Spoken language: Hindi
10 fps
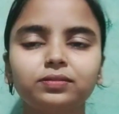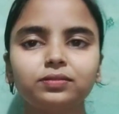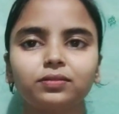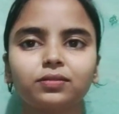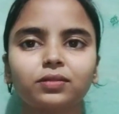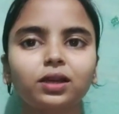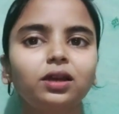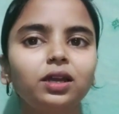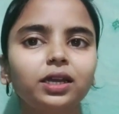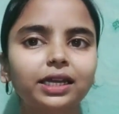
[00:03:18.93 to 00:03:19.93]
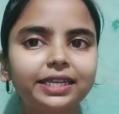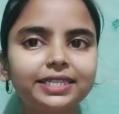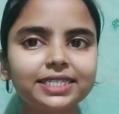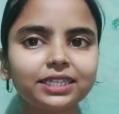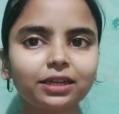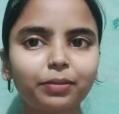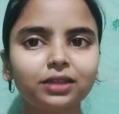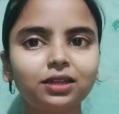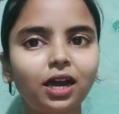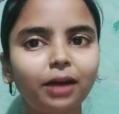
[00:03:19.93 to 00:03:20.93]
गया क्लिनजिंग के बाद
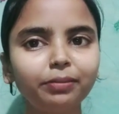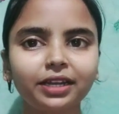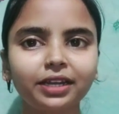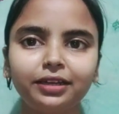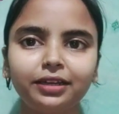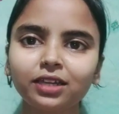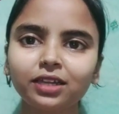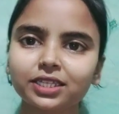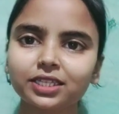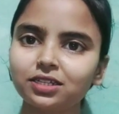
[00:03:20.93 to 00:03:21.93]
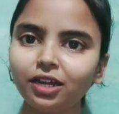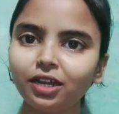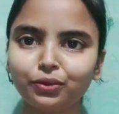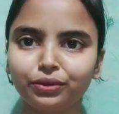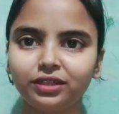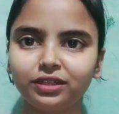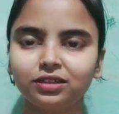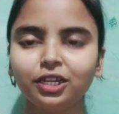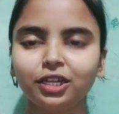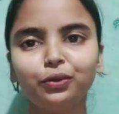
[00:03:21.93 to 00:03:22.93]
हम करेंगे स्किन का टोनिंग
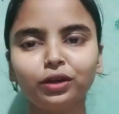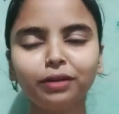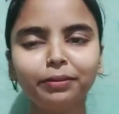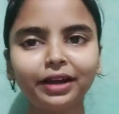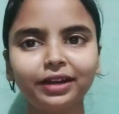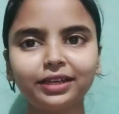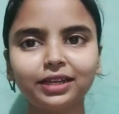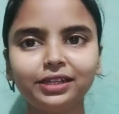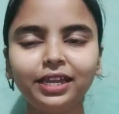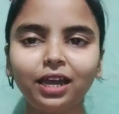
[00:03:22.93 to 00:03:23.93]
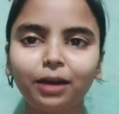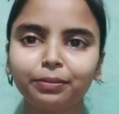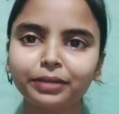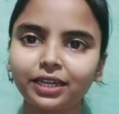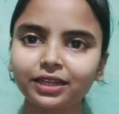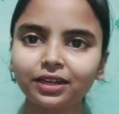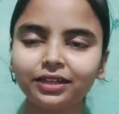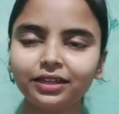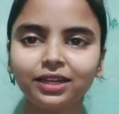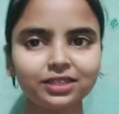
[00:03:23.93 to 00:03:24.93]
टोनर बनाने के लिए हम क्या क्या
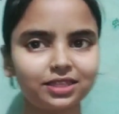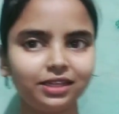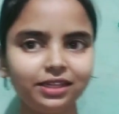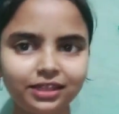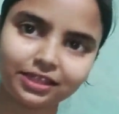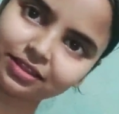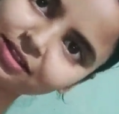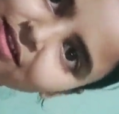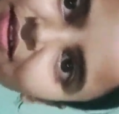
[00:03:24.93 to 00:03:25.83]
करेंगे चलिए दिखते हैं